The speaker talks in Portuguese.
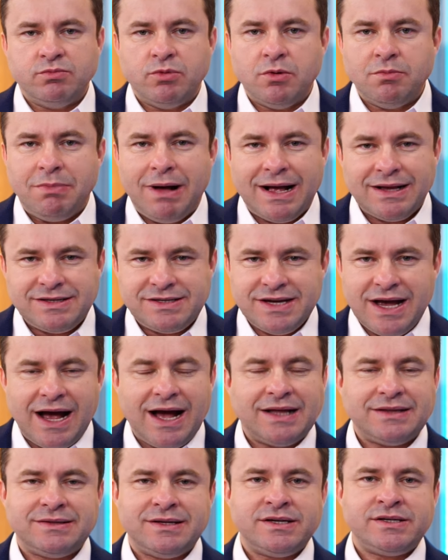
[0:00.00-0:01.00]

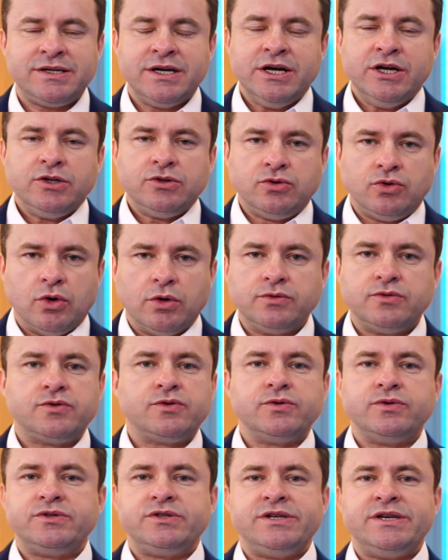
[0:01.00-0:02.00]
bombardeadas
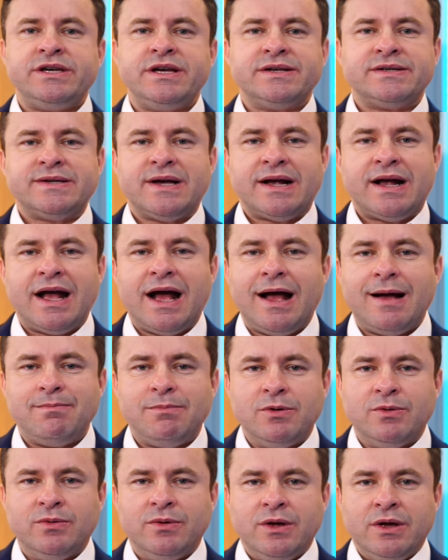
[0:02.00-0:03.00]
todos os dias
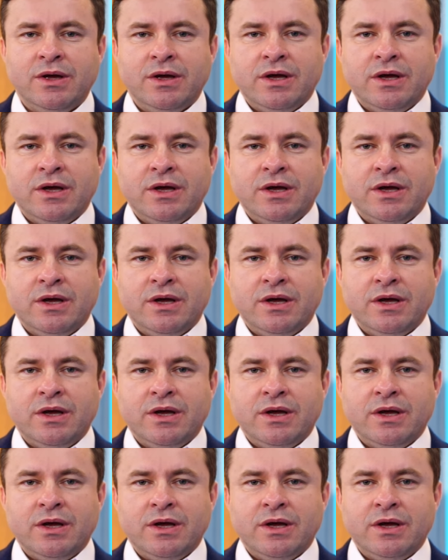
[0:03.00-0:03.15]
acabam